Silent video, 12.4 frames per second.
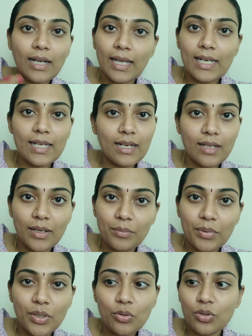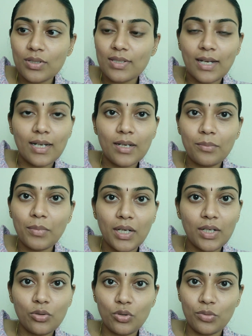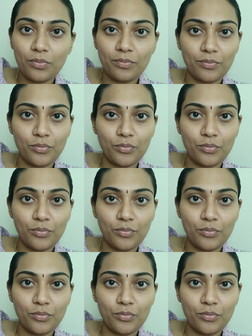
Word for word: கையிலலாம் எப்படி ஒரு சன்னமான ஒரு